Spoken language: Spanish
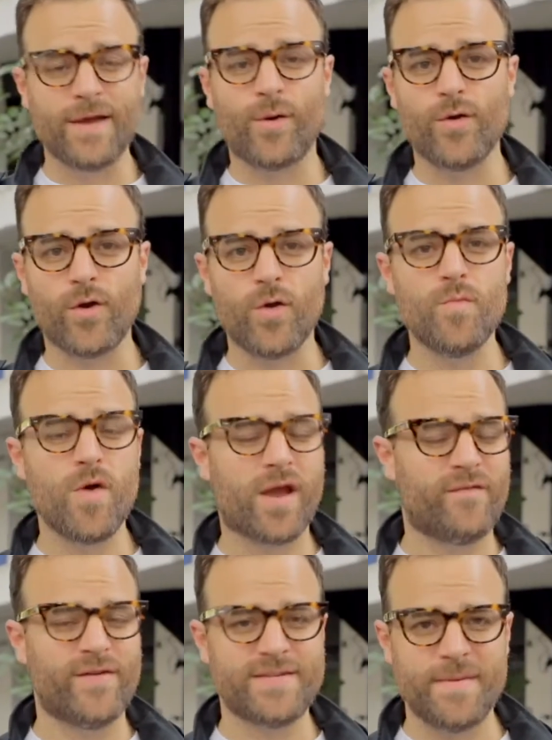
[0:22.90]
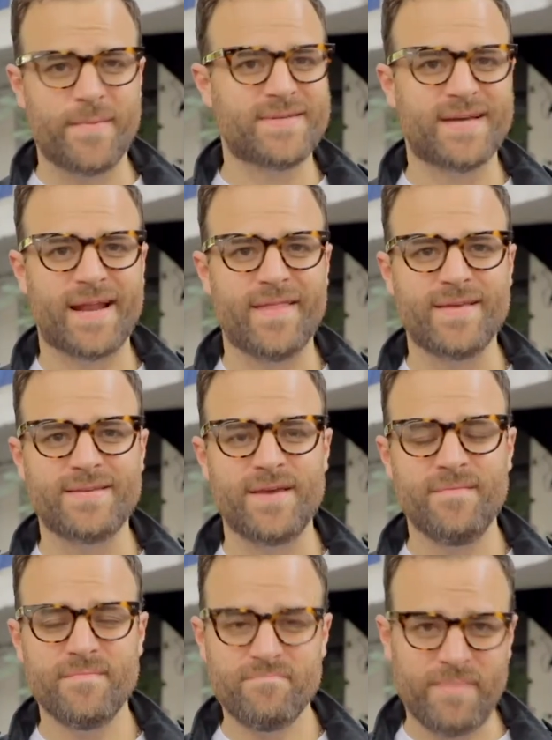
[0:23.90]
¿Están de acuerdo que un buen café siempre se
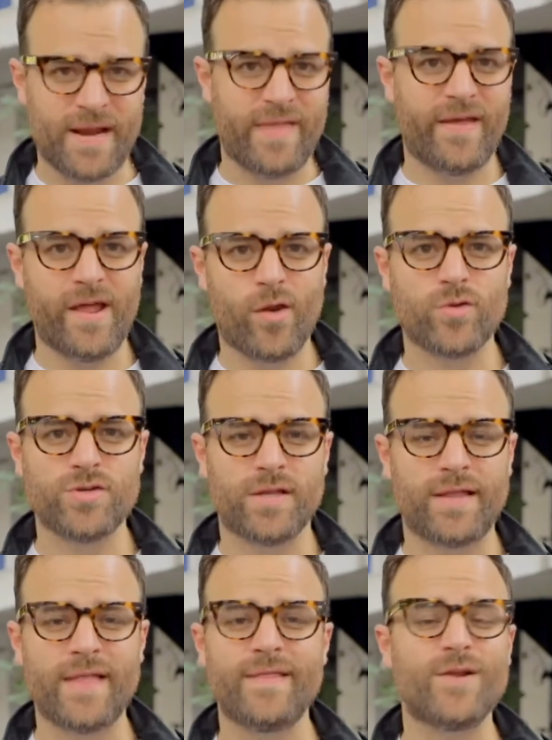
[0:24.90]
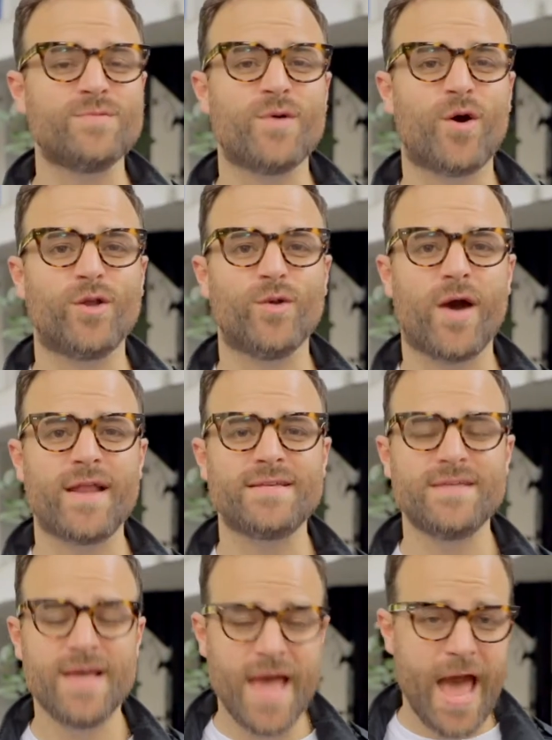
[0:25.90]
agradece? Panadería Rosetta, de los mejores
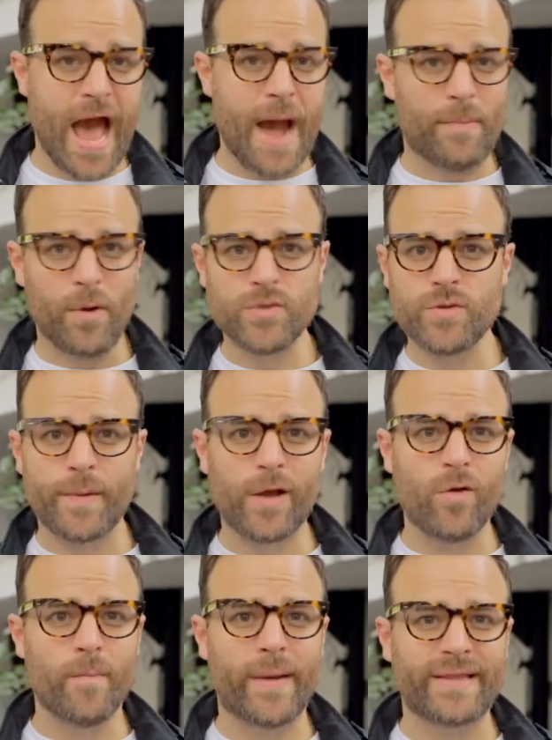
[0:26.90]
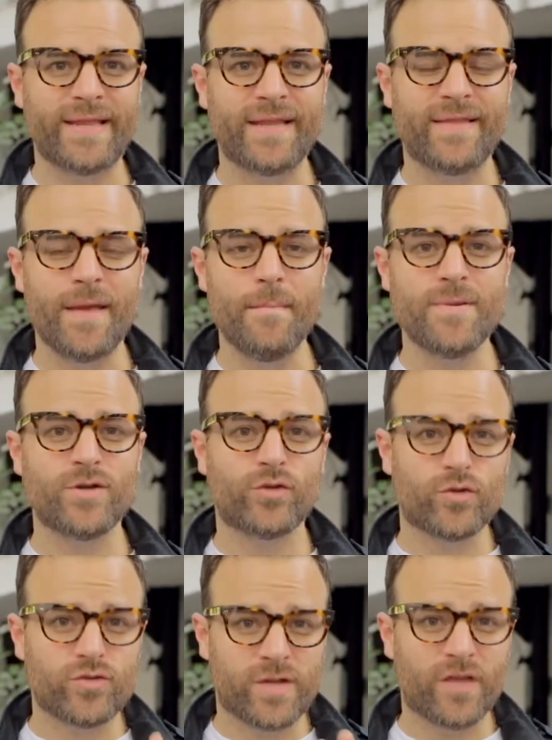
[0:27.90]
lugares. Aprovecho para compartirte
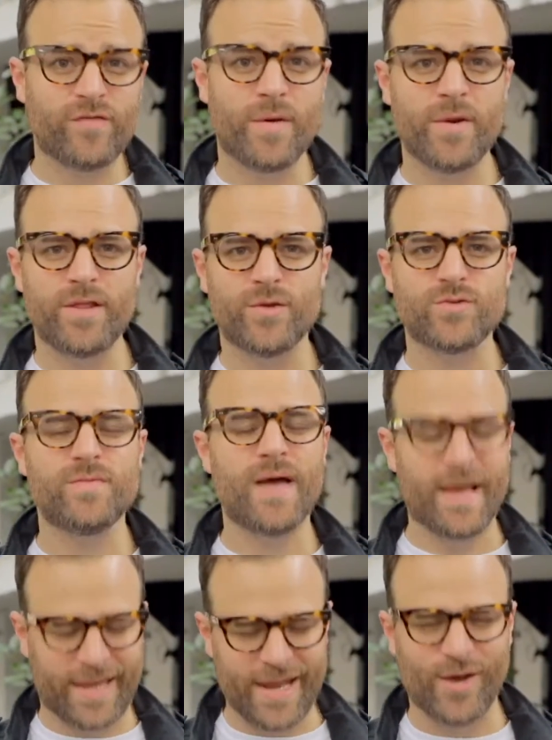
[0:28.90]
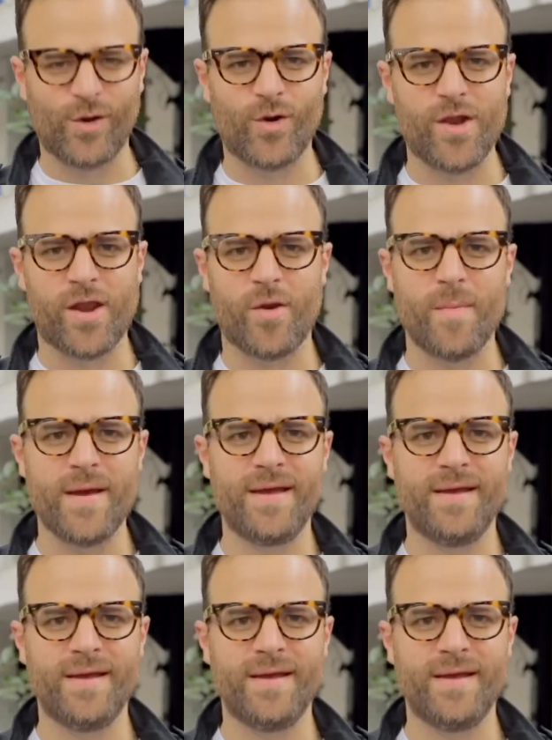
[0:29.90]
mis otros tres favoritos aquí en la colonia